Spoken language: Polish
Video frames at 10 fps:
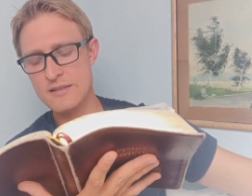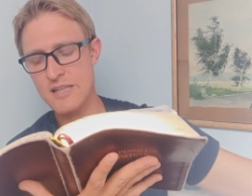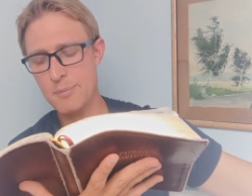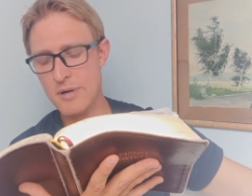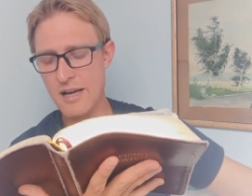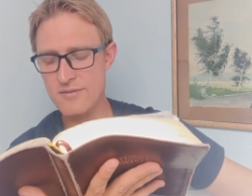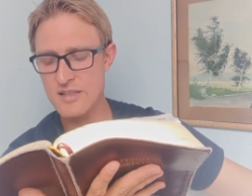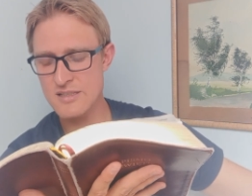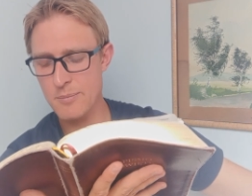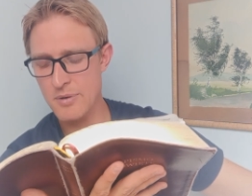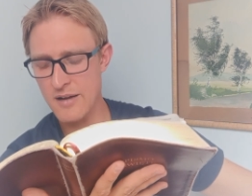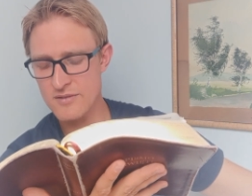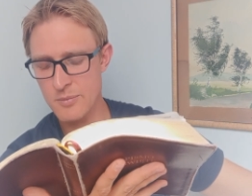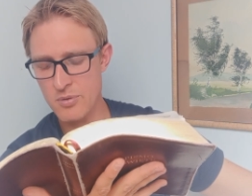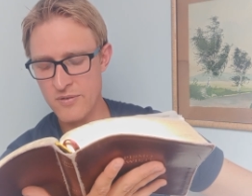Zaprawdę,
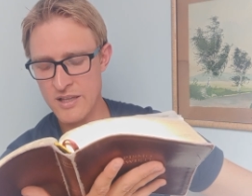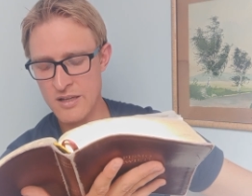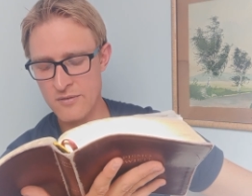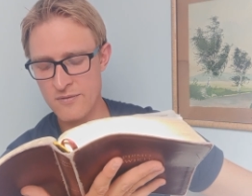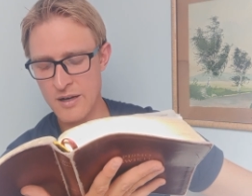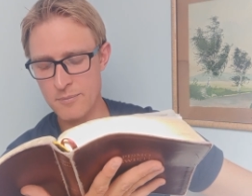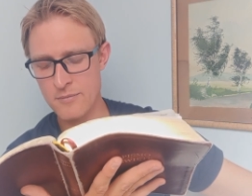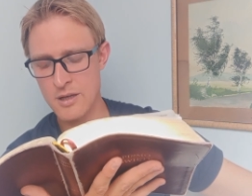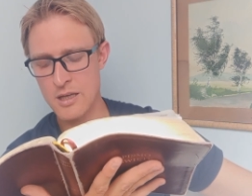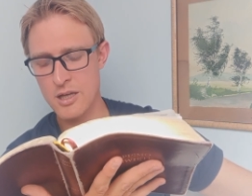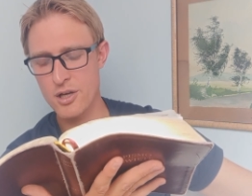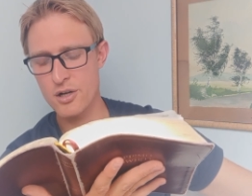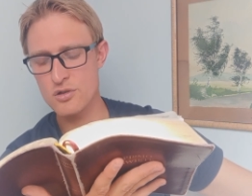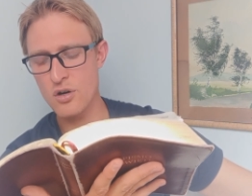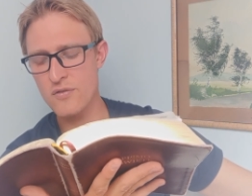zaprawdę powiadam Wam,
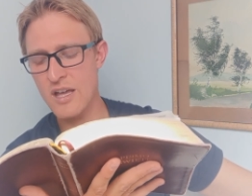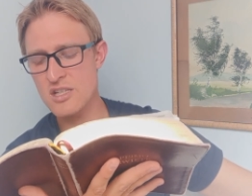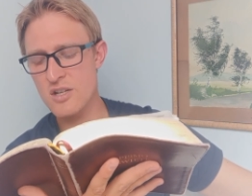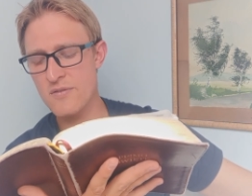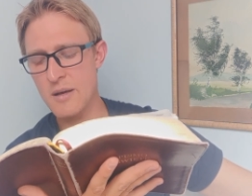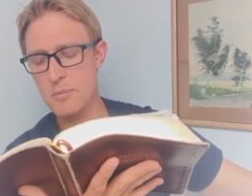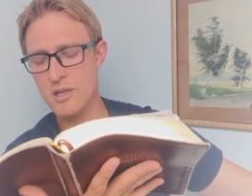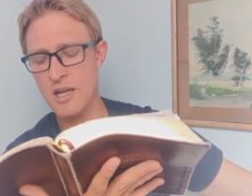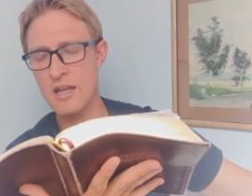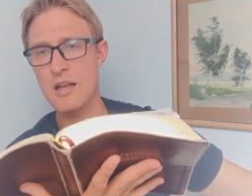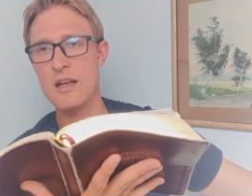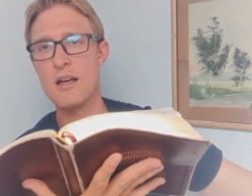kto wierzy we mnie,